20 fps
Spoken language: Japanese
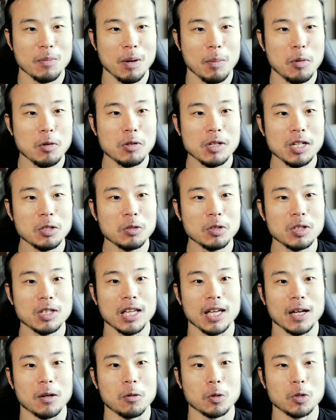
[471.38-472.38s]
僕にとっ
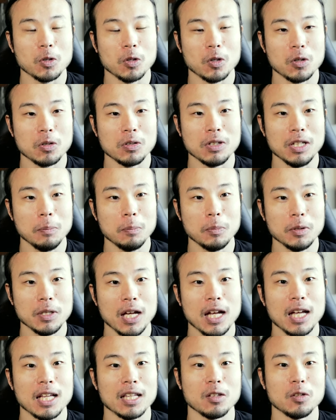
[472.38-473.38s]
てこの
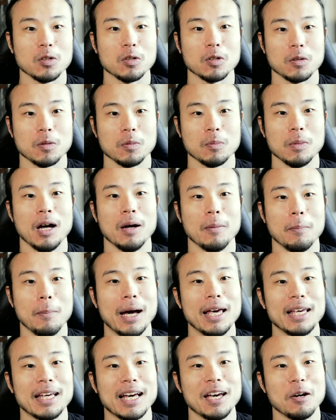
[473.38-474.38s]
フリップターンの、
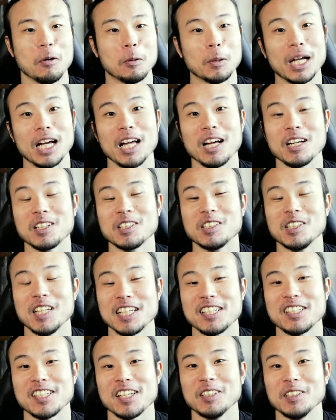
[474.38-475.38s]
毎回お腹
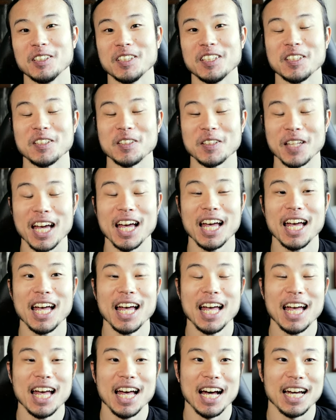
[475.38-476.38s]
下しちゃうっていうね、
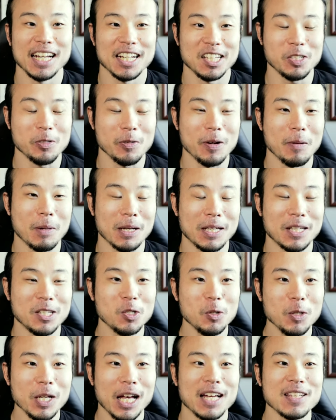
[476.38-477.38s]
話は、非
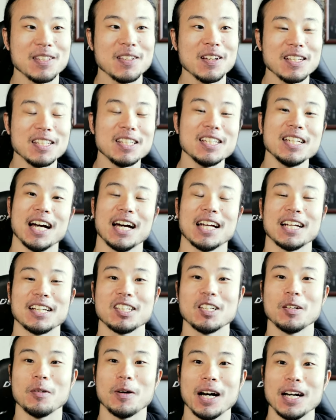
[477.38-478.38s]
常に恥ずかしい
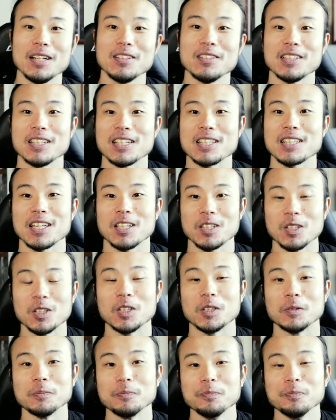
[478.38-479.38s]
話ではあるんですけ
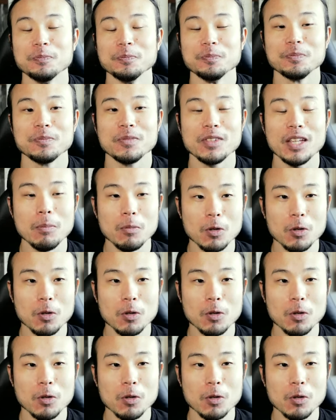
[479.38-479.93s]
ど、で